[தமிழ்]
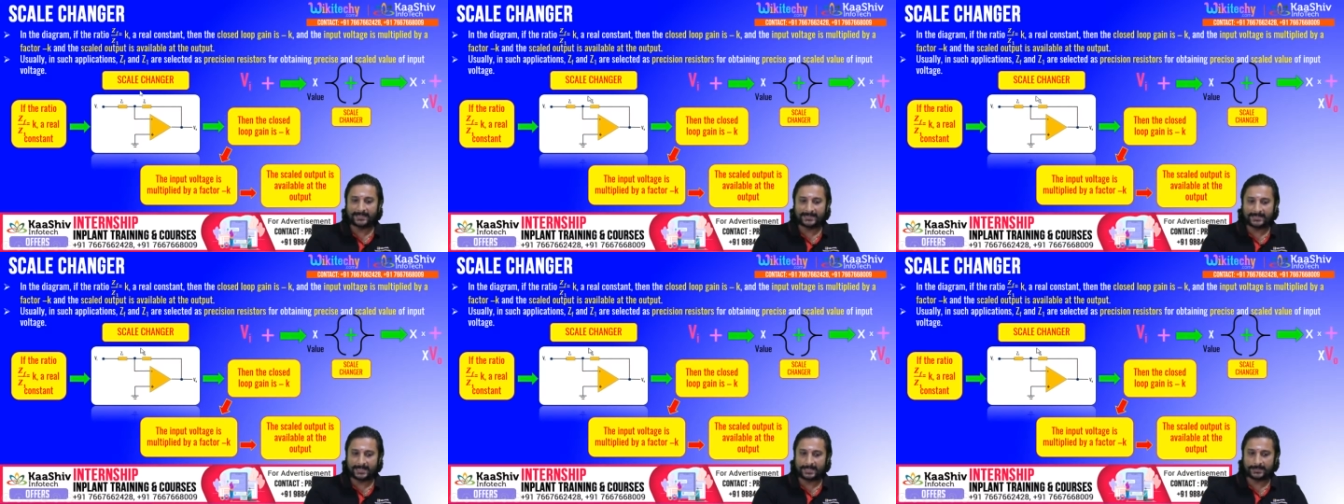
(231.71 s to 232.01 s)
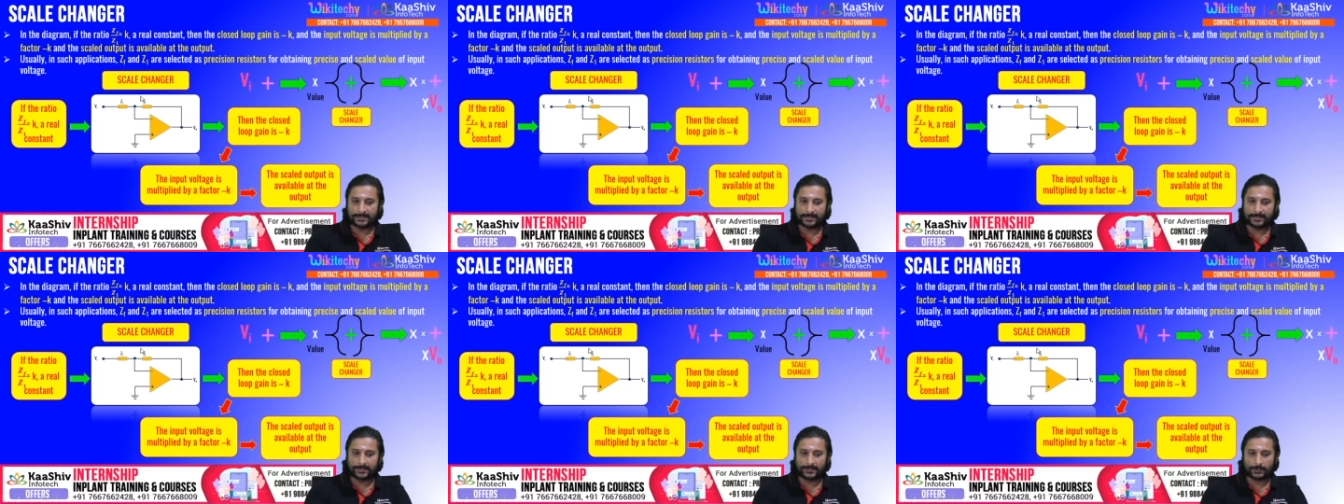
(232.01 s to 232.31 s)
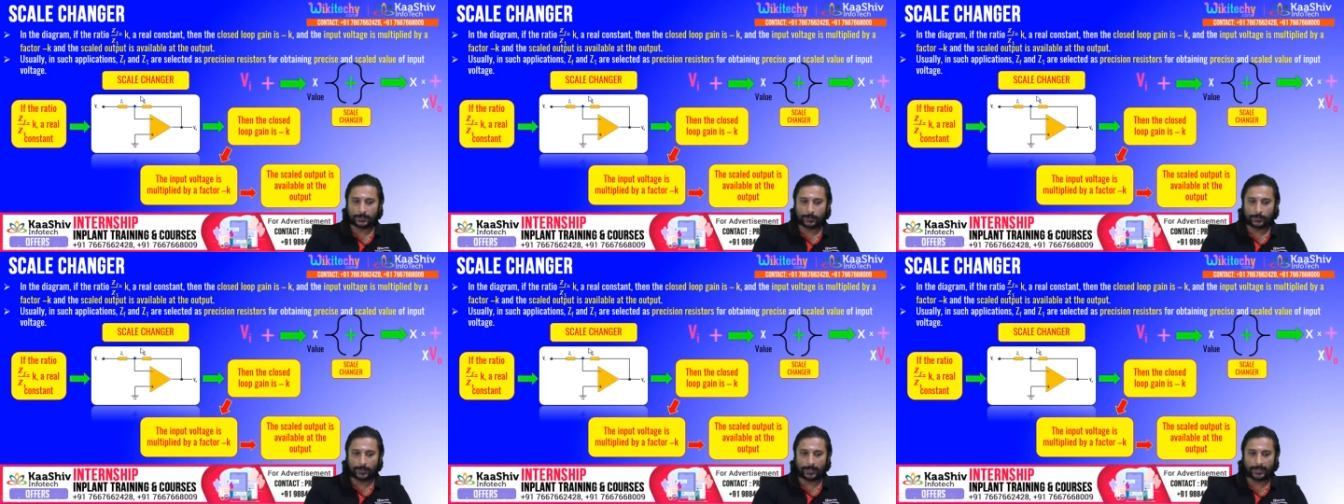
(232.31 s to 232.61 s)
சேஞ்சர்னு
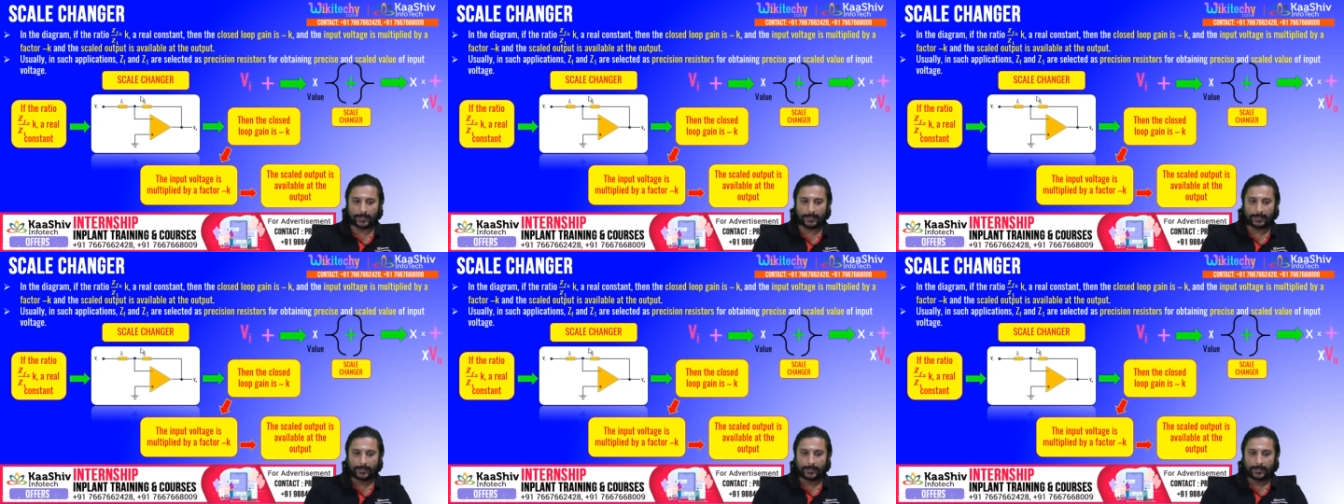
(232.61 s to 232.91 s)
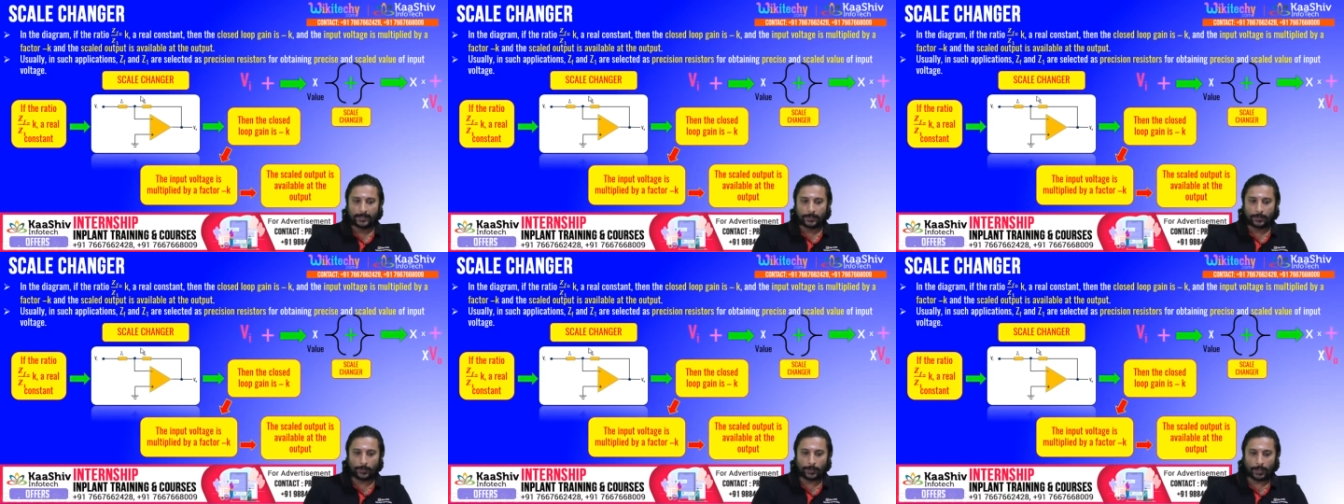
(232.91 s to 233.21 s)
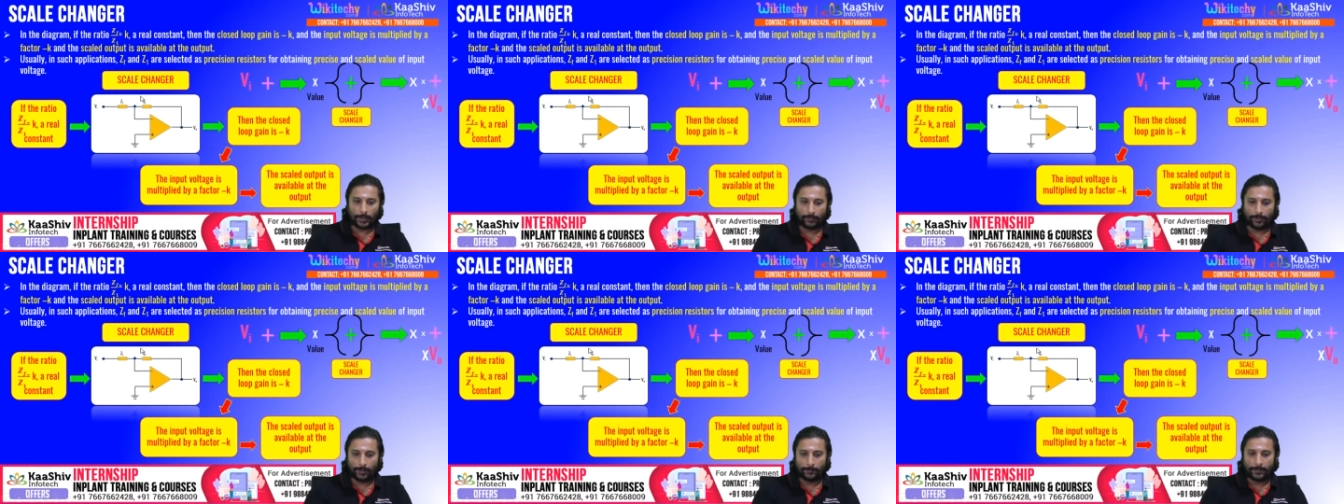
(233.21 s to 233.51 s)
சொல்லுவாங்க
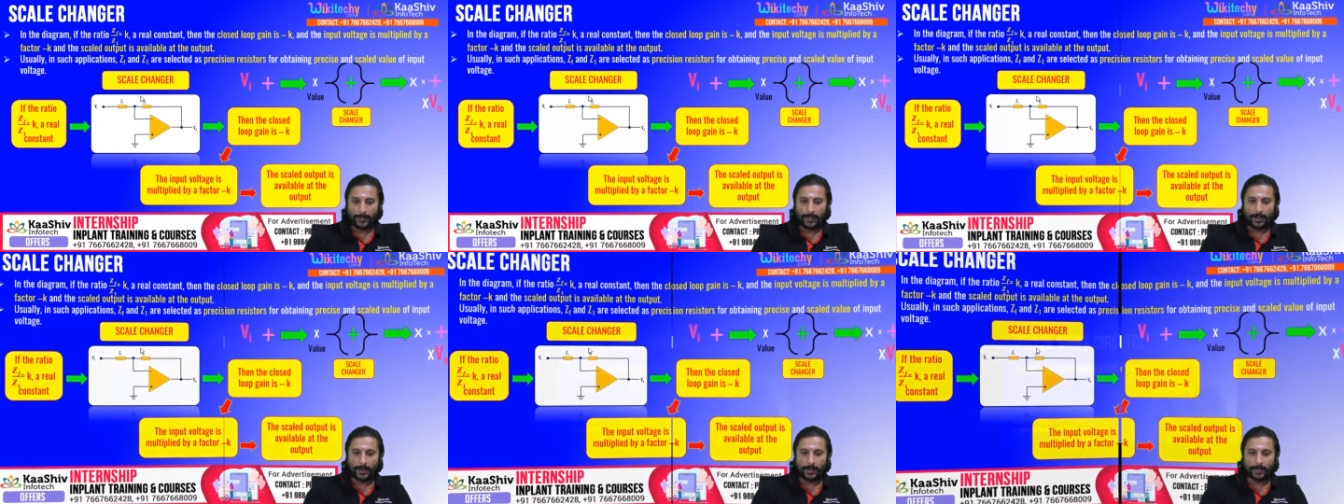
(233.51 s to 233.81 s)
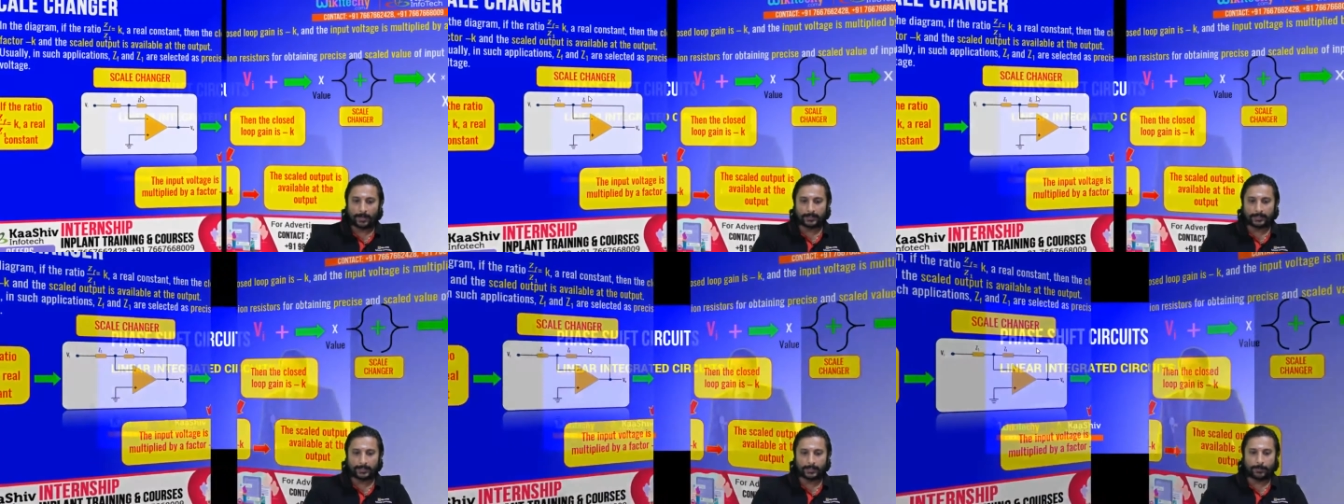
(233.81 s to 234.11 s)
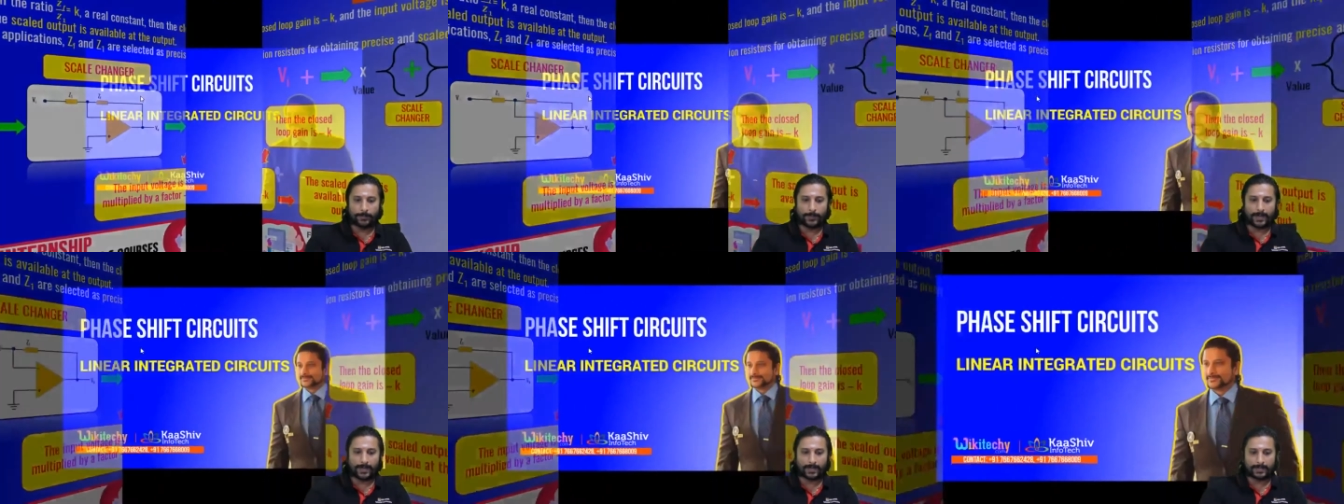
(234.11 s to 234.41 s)
ஓகேவா அடுத்து நம்ம
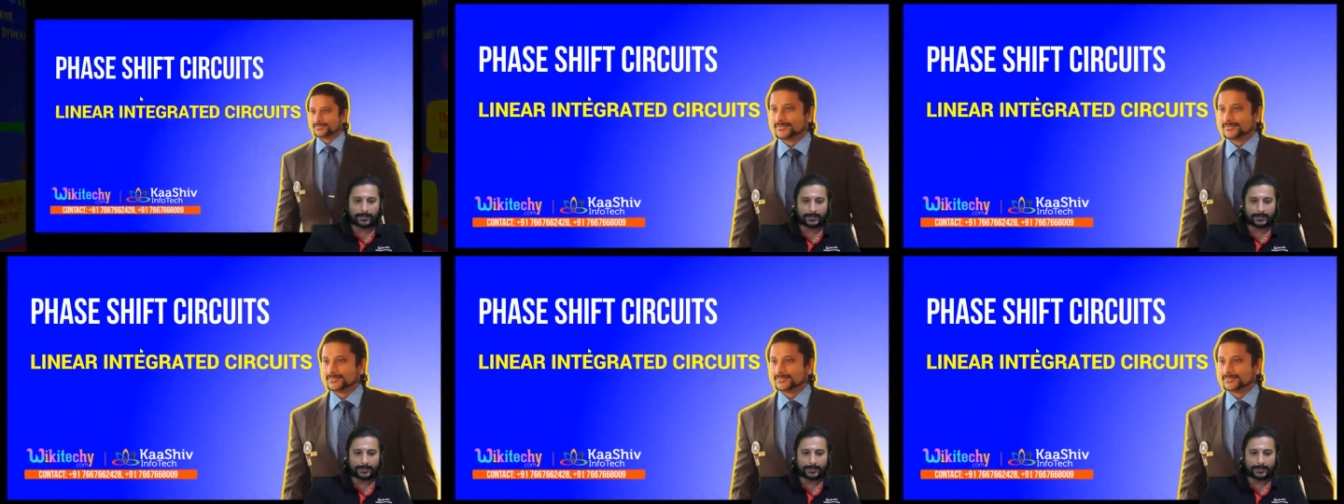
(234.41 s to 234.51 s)
பார்க்குறது என்ன